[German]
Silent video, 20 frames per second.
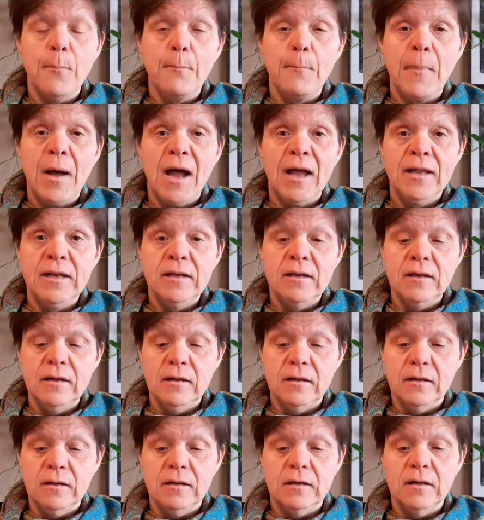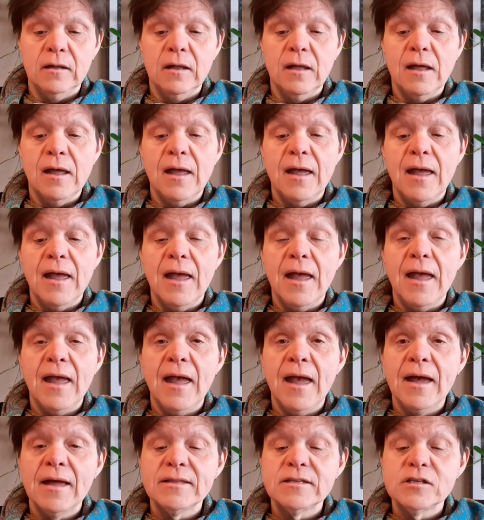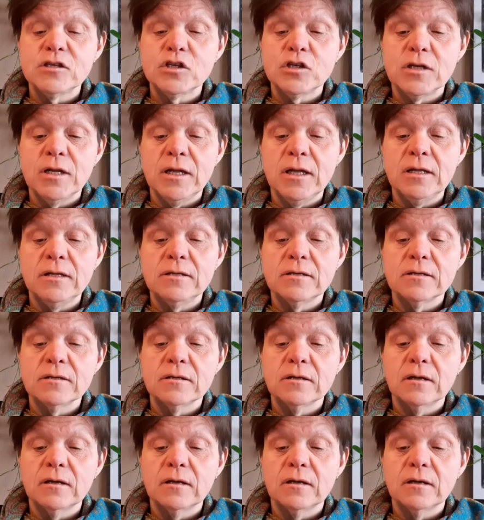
Mein Herz steht